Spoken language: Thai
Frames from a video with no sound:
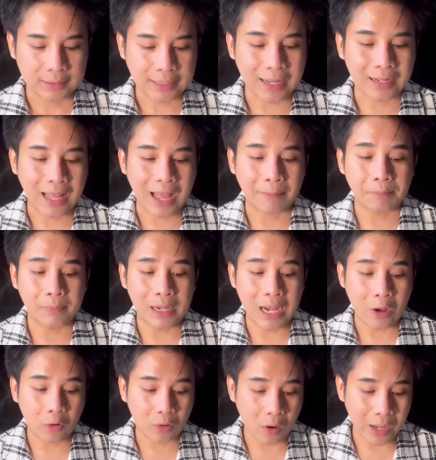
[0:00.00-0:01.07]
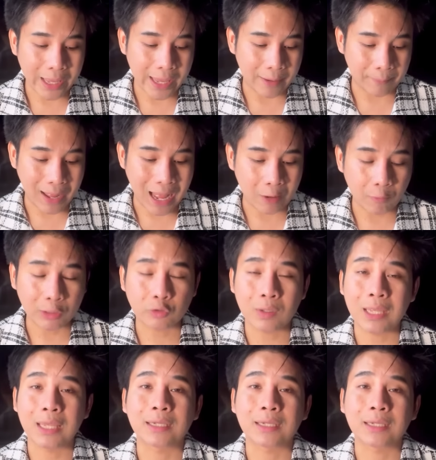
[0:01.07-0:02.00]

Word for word: นะครับ แล้วก็แอบอ้างว่าตัวเอ